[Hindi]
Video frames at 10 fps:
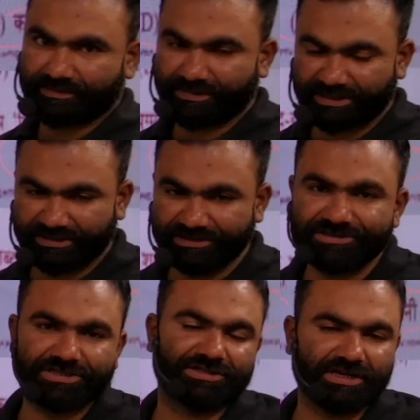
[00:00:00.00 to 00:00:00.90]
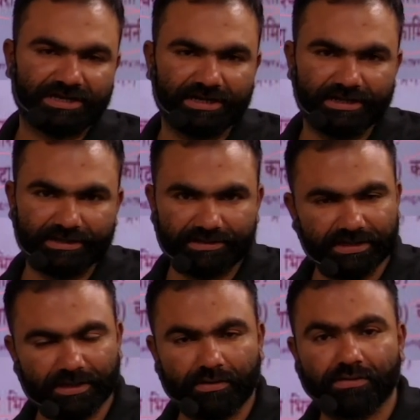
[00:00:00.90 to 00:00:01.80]
मैंने निश्चितता कर ली ठीक
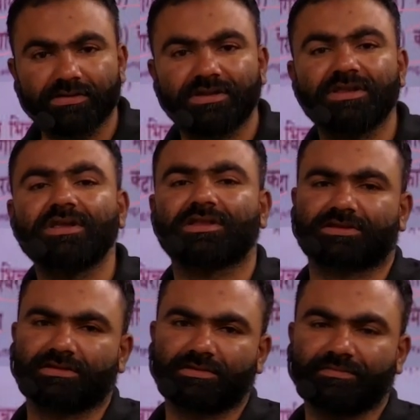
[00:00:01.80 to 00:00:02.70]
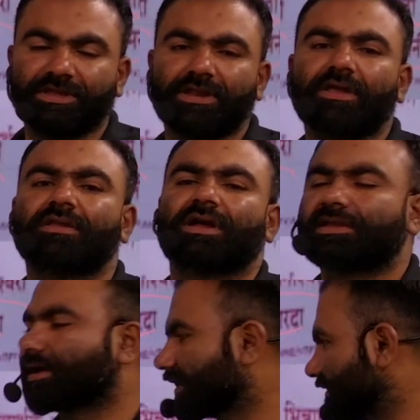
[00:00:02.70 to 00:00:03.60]
है और नियत मेरा
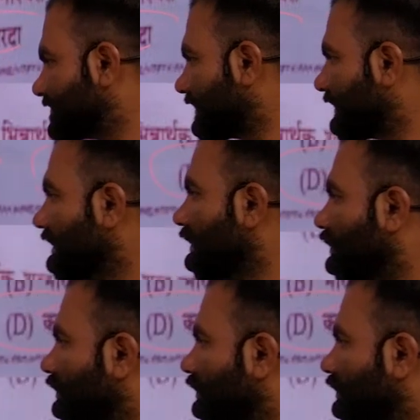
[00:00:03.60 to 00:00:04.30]
इरादा कैसा है हु